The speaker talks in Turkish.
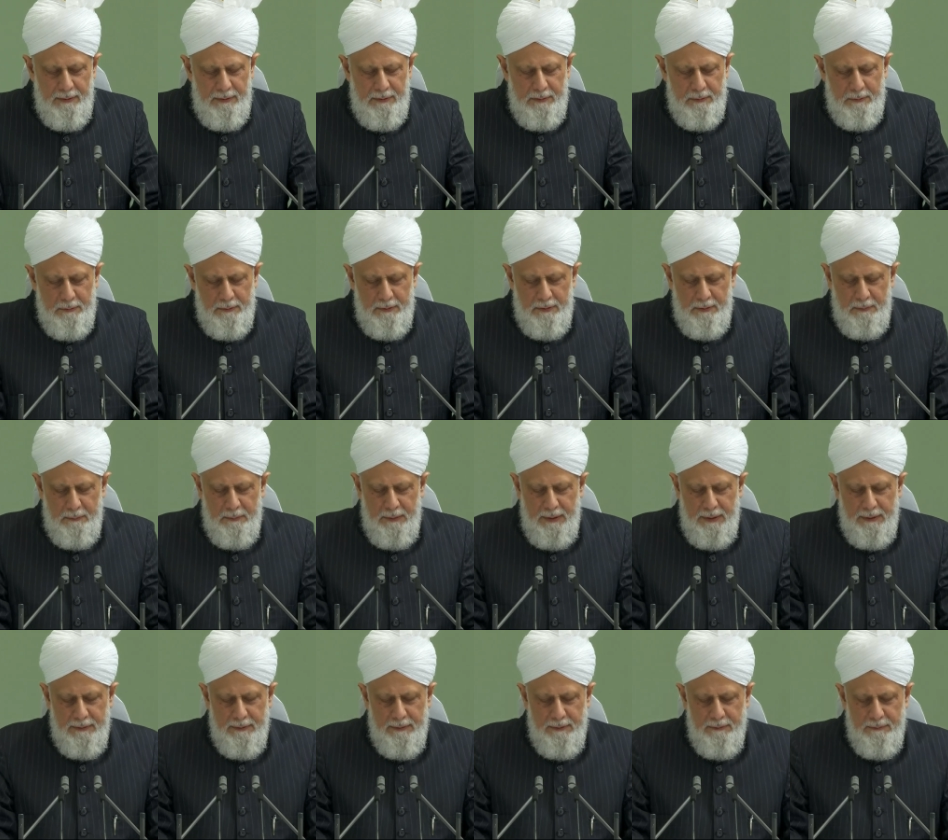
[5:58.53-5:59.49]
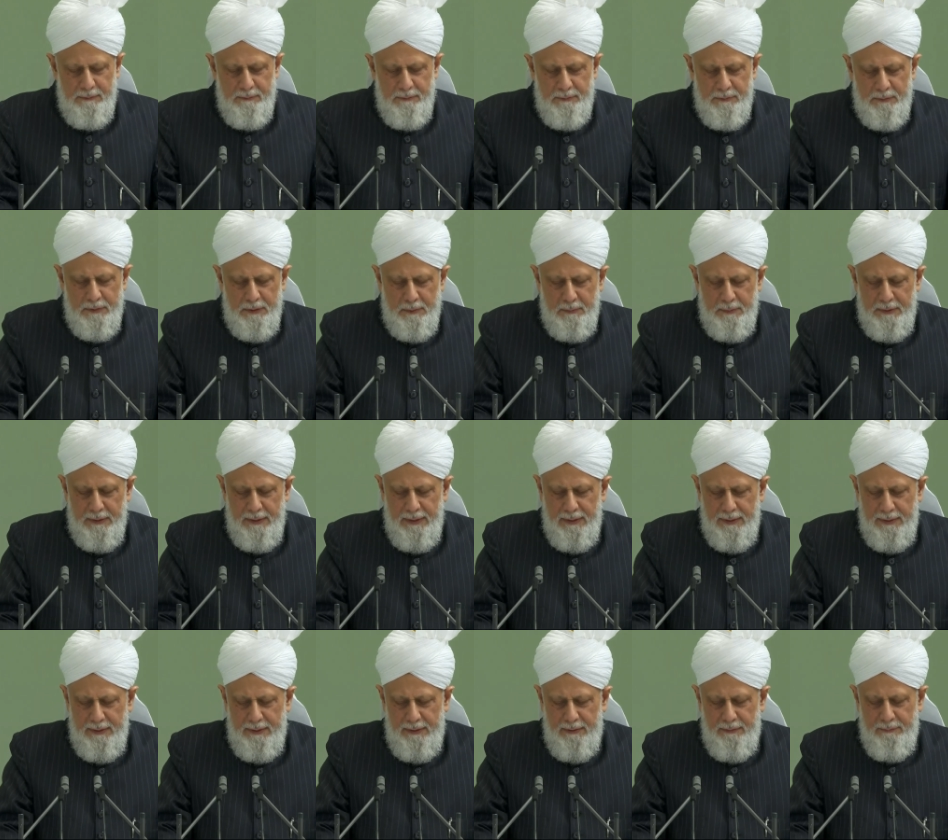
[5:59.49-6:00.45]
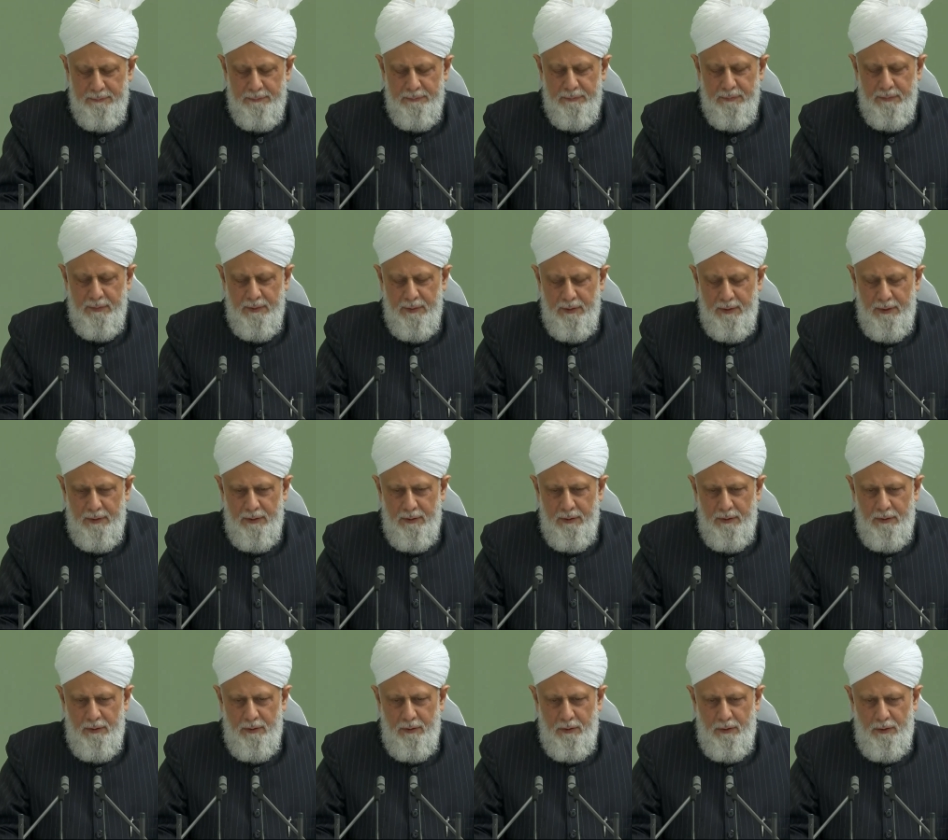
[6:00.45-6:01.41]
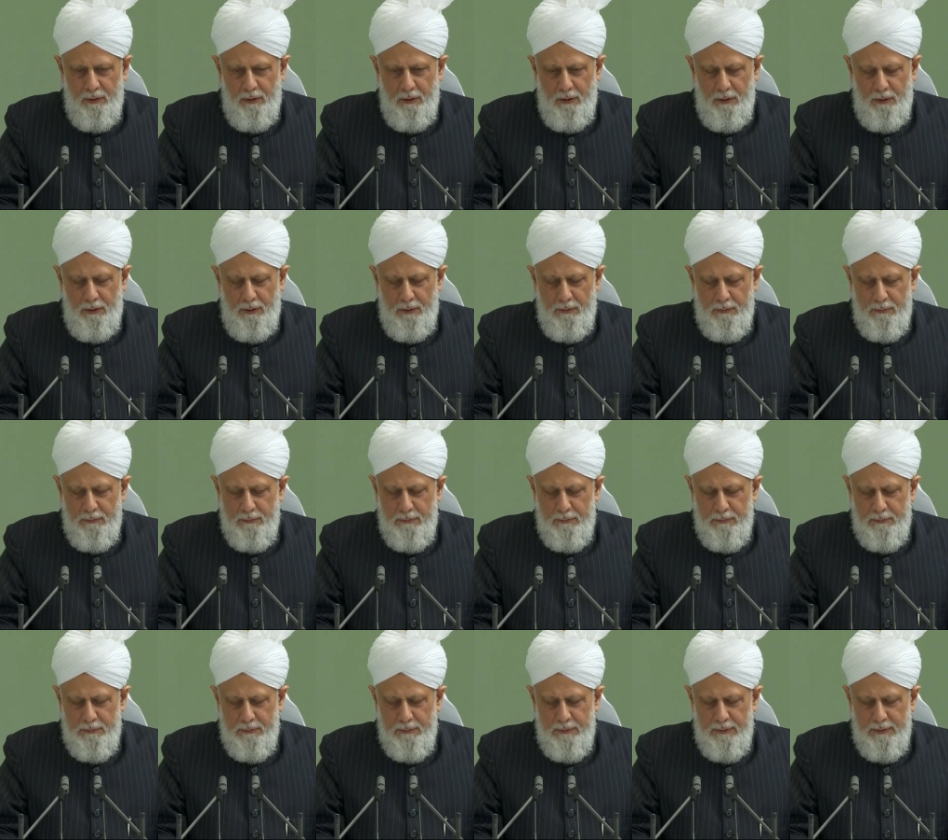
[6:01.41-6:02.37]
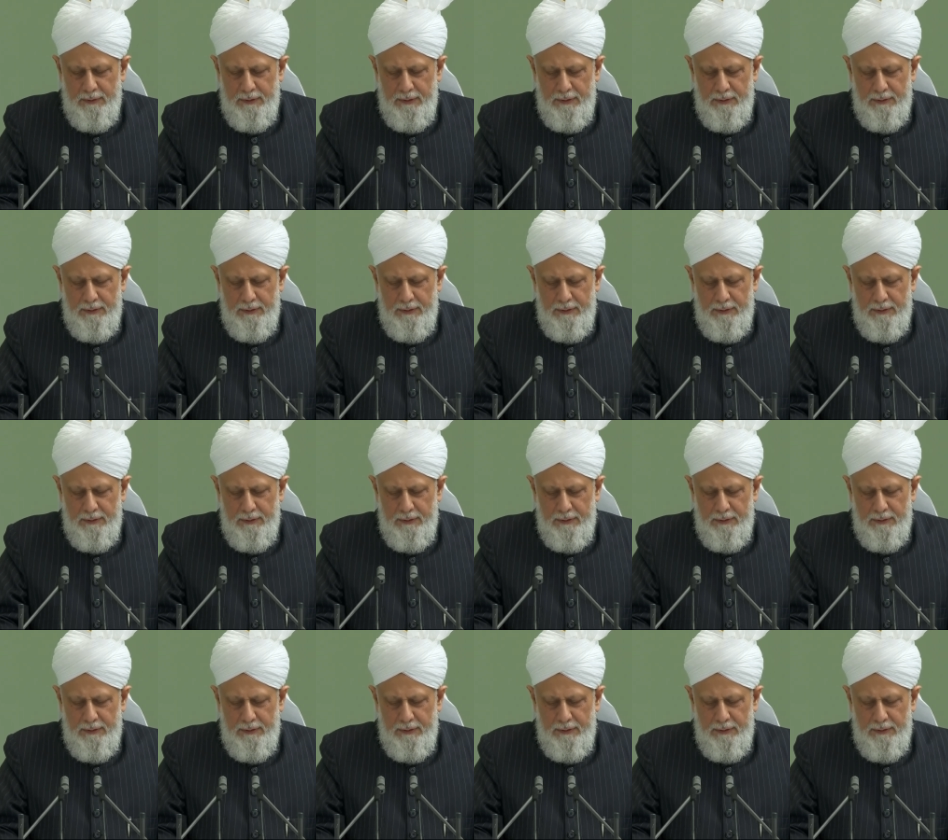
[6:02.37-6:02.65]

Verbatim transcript: Bunu duyunca onlar anladılar ve akılları başlarına geldi.